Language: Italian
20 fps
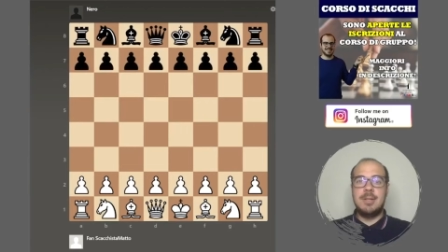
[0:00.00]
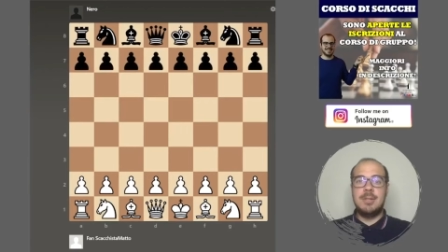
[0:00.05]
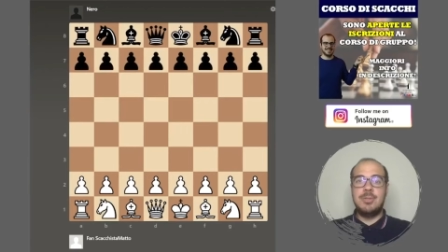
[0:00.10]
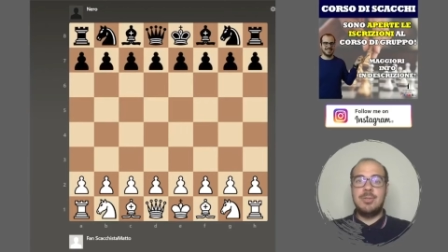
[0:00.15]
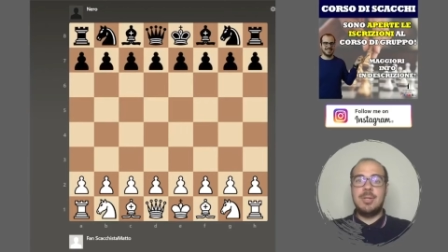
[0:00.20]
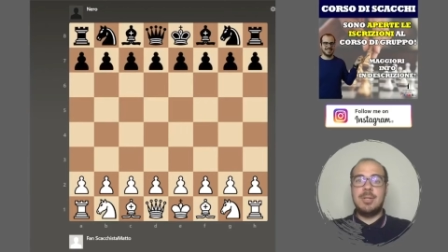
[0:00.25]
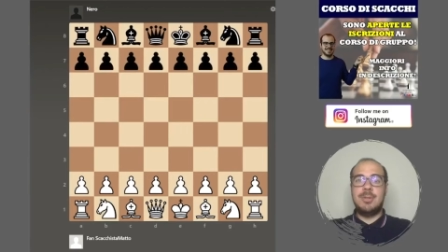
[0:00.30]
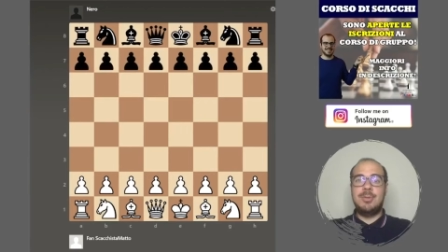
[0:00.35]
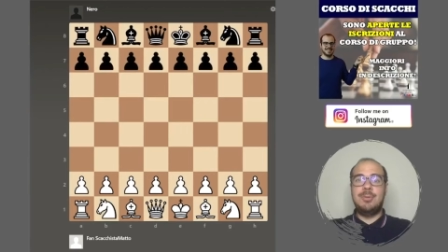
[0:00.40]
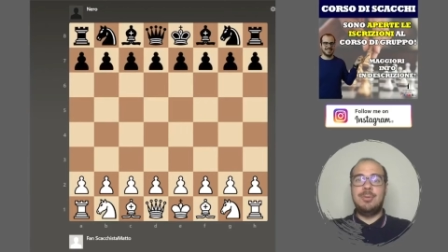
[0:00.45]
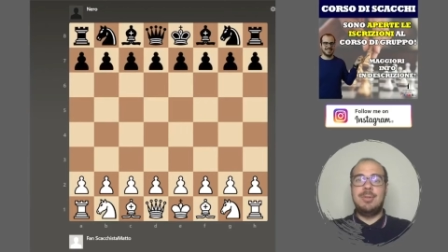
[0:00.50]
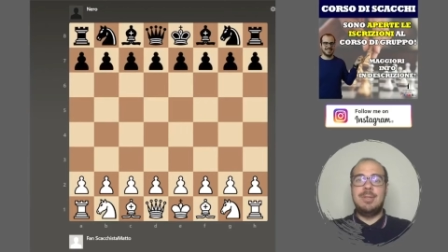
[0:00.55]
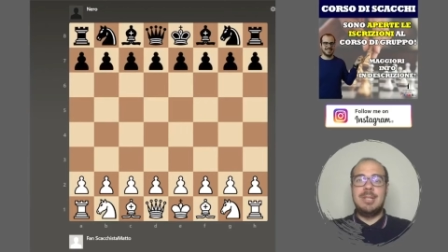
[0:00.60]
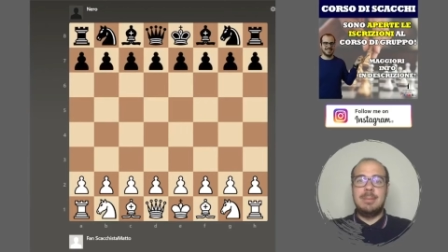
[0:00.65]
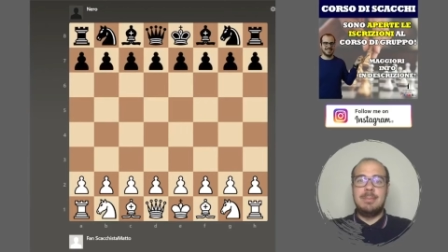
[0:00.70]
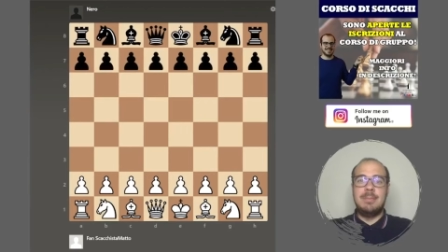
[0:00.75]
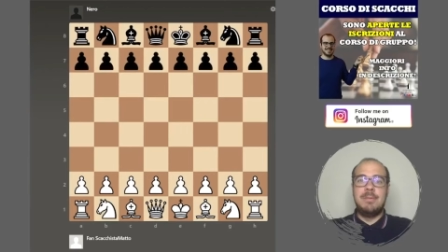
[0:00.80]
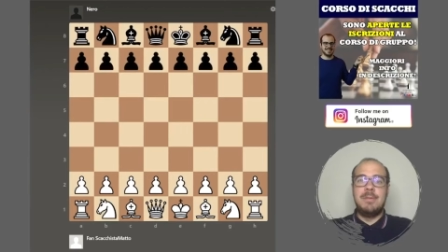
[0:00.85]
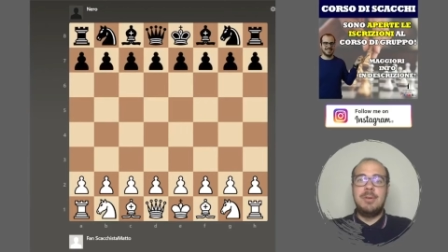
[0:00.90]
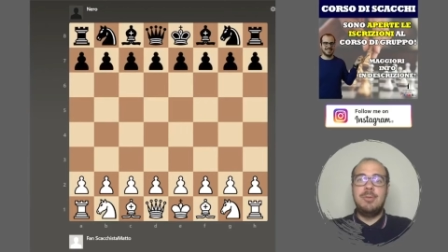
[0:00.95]
Ciao a tutti
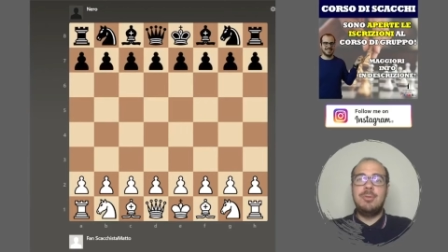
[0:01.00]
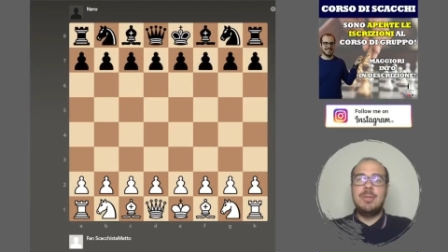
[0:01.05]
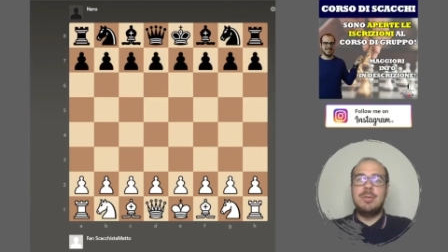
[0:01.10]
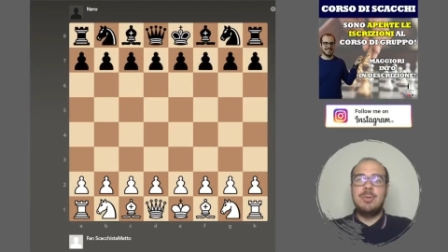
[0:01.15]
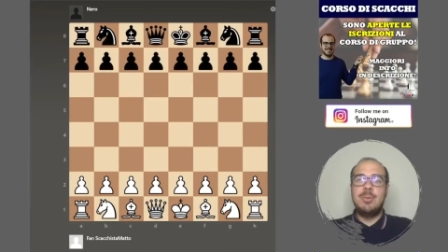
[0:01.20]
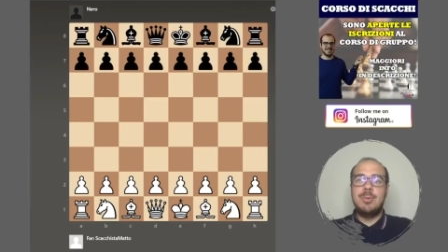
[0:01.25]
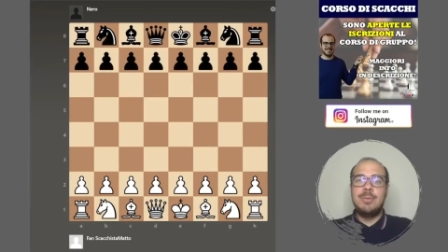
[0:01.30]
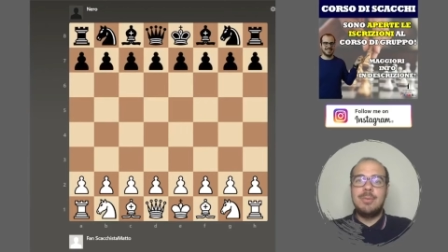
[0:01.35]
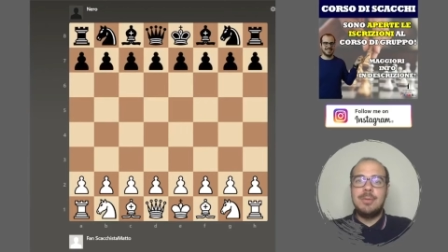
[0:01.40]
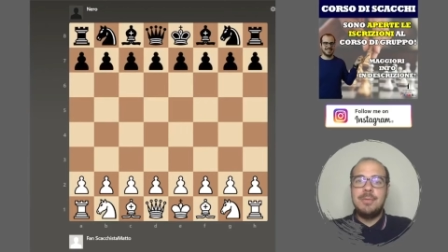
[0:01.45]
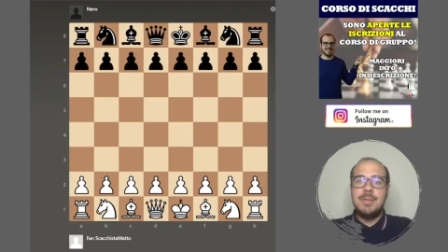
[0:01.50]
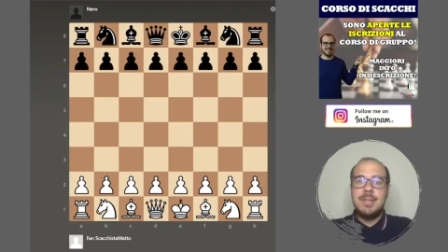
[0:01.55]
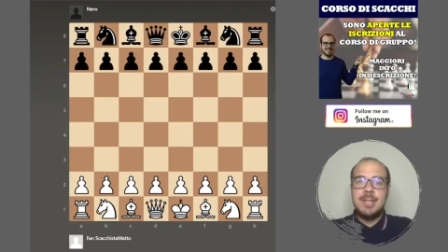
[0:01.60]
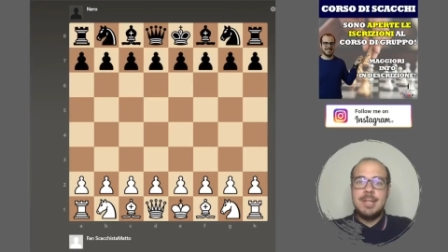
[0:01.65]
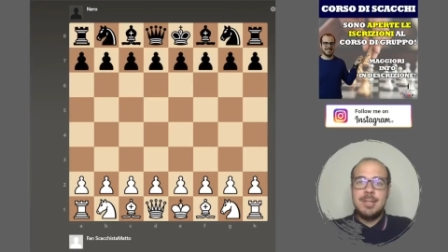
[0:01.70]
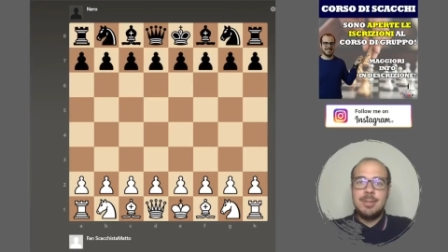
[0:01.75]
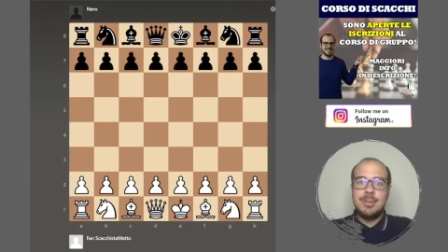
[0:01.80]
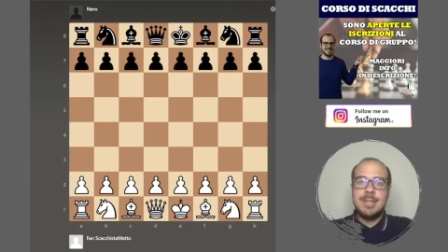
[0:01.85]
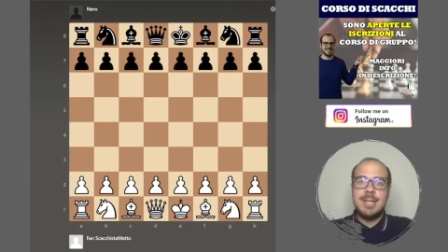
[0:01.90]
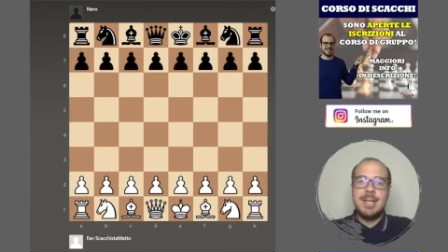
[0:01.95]
e benvenuti a un nuovo
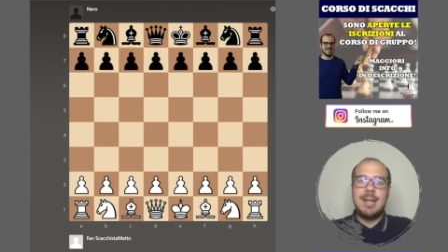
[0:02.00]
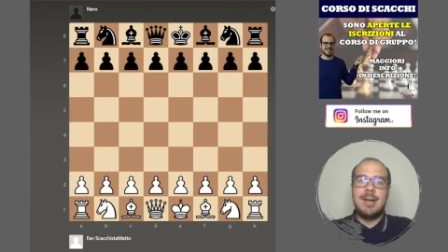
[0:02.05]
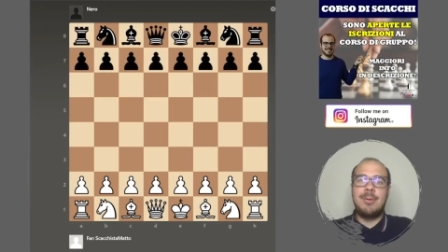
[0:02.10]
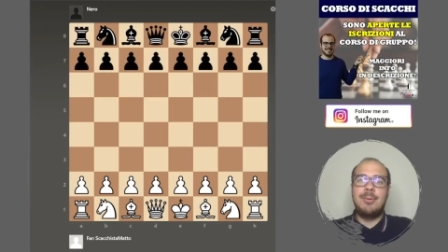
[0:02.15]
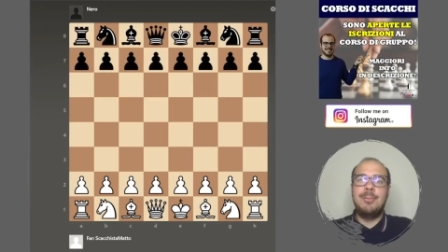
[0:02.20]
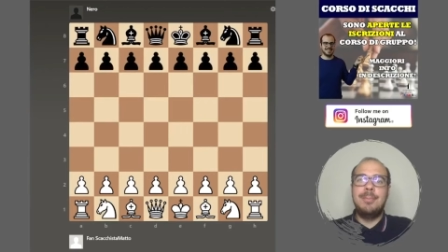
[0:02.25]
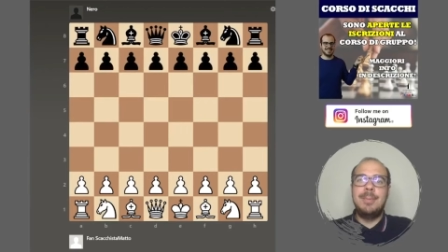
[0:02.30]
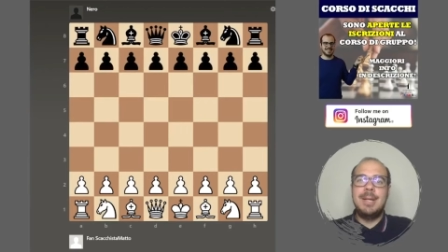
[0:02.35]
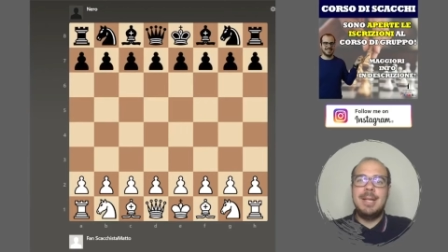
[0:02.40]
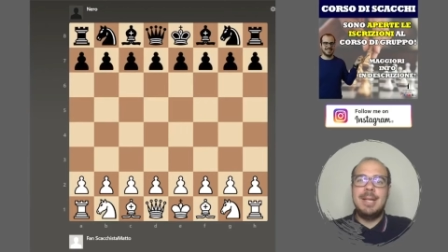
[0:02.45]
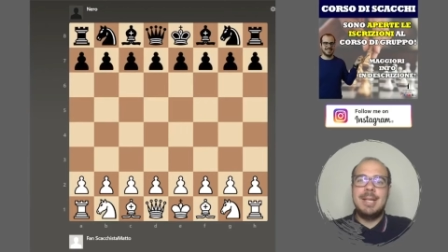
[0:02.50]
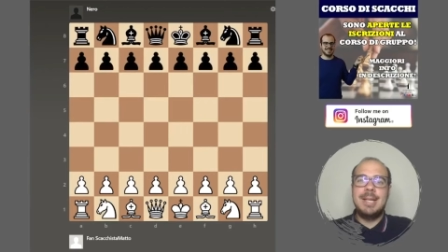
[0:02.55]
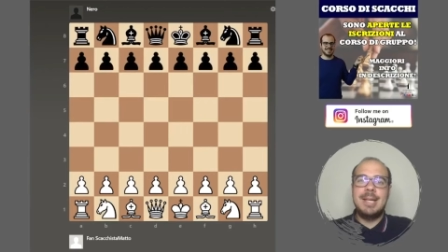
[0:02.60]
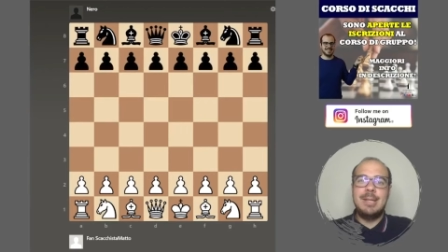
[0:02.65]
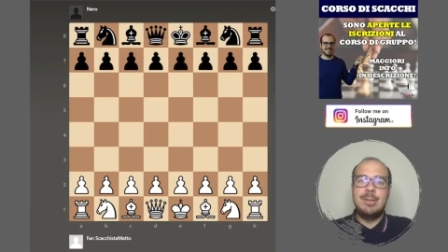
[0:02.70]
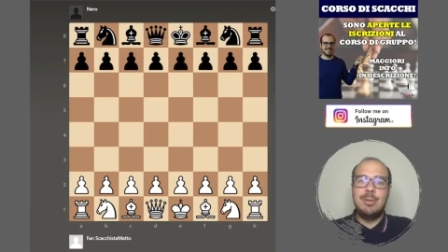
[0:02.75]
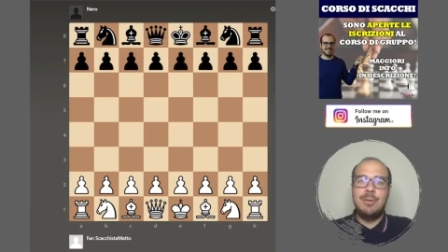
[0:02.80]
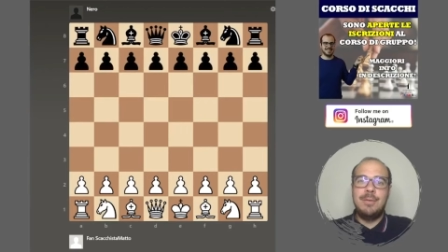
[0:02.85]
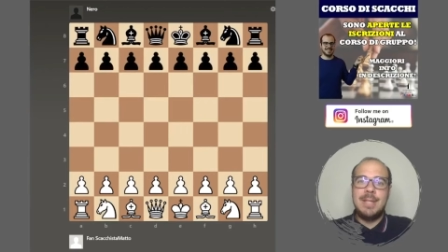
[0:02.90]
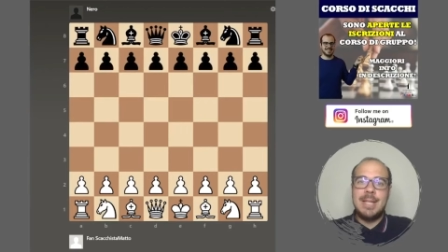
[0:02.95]
video della rubrica
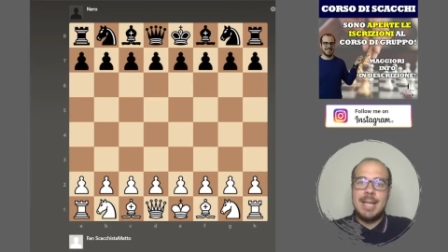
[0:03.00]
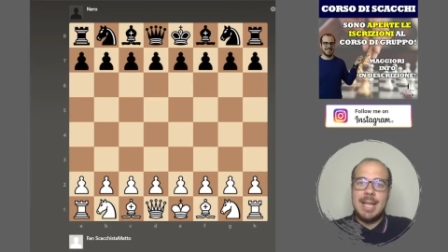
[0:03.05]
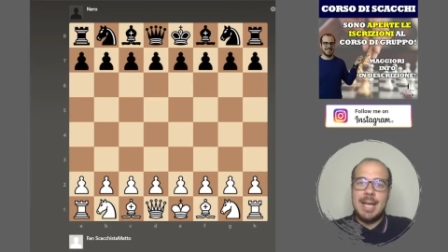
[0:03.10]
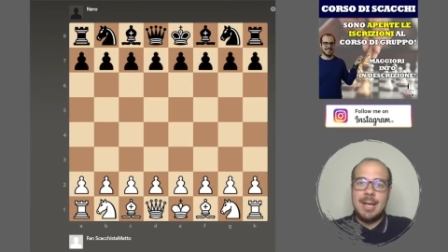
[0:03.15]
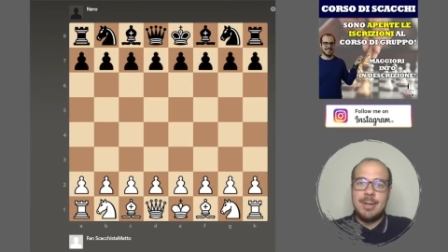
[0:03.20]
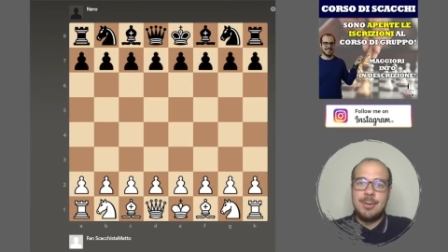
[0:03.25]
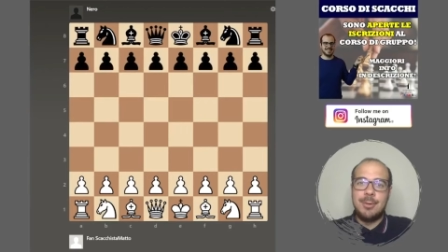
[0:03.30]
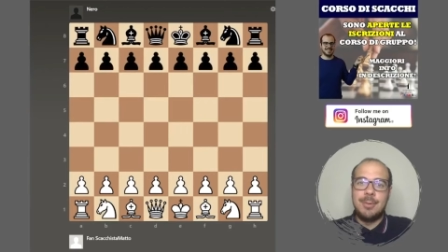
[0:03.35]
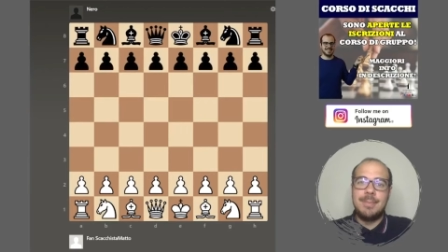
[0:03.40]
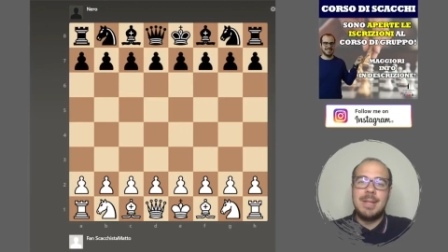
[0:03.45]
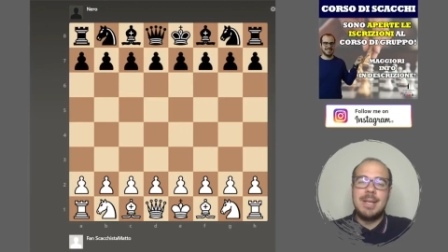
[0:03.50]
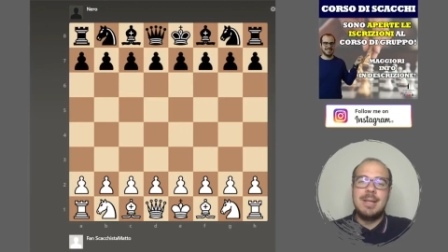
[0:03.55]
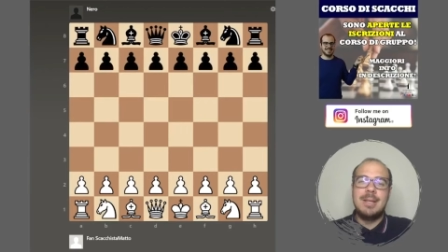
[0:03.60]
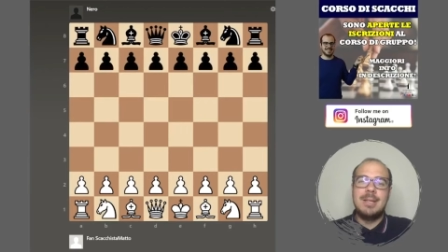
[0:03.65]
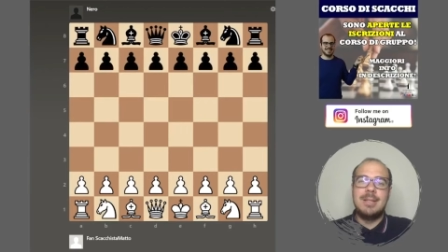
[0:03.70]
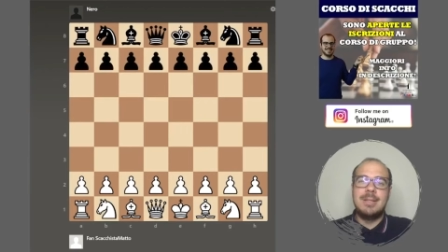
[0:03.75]
Indovina Lelo,